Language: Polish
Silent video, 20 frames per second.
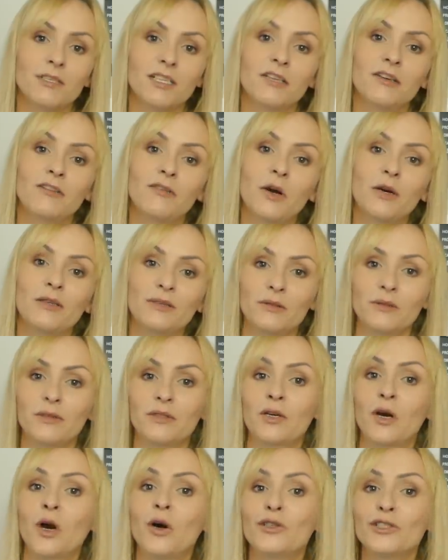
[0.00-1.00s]
że no w końcu
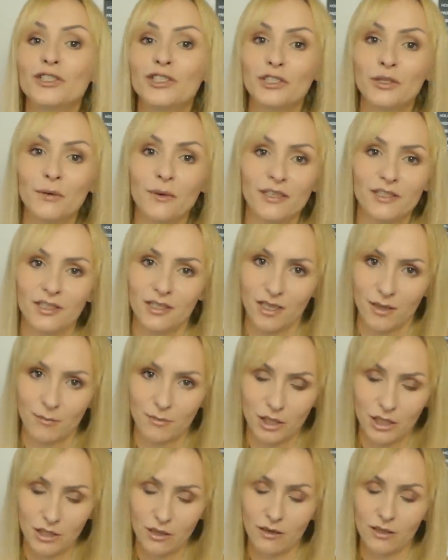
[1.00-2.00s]
skończyła się ta
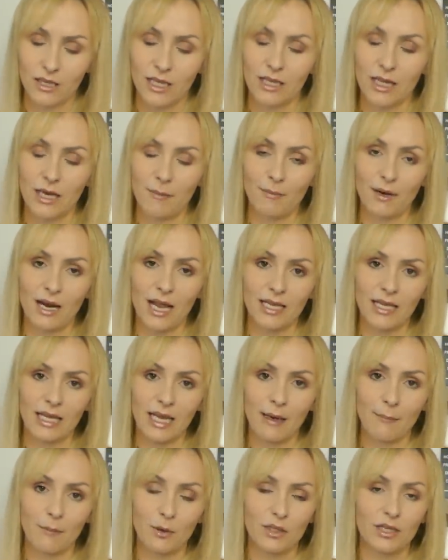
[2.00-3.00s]
przygoda na
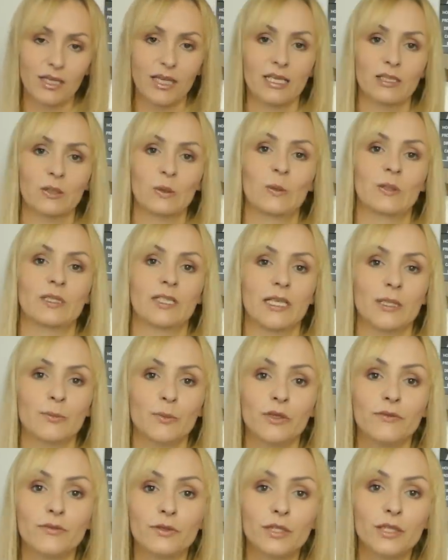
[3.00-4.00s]
planie mody na sukces.
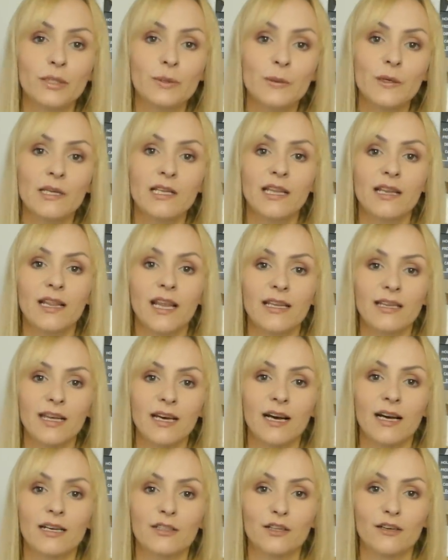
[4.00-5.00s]
Po 21
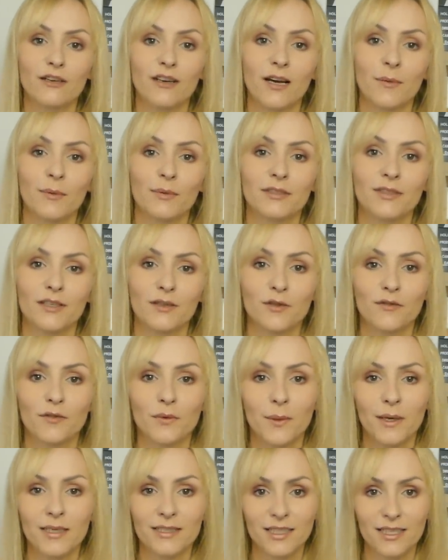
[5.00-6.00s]
latach aktorka
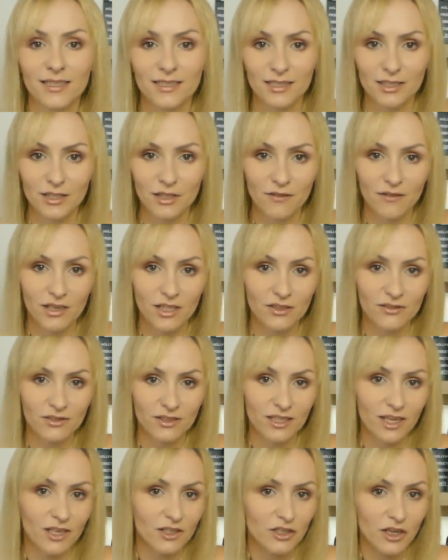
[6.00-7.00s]
postanowiła zrezygnować z
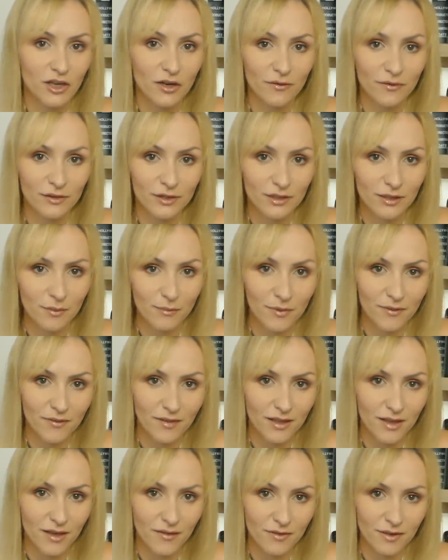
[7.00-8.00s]
dalszego
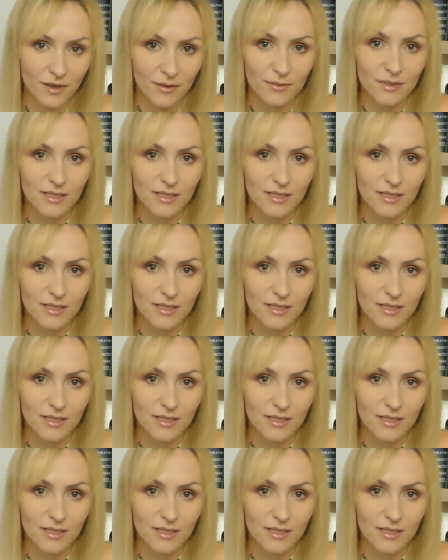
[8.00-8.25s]
występowania w tym